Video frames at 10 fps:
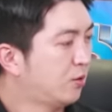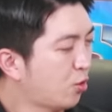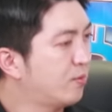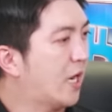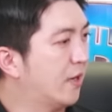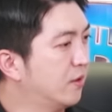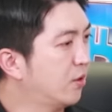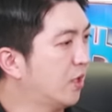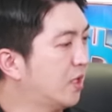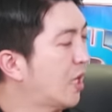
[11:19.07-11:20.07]
조금
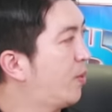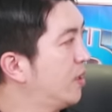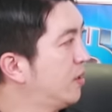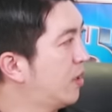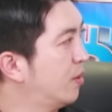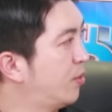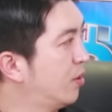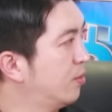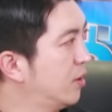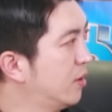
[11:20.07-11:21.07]
가능성이 있다고 판단하는
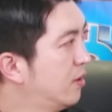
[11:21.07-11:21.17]
편입니까?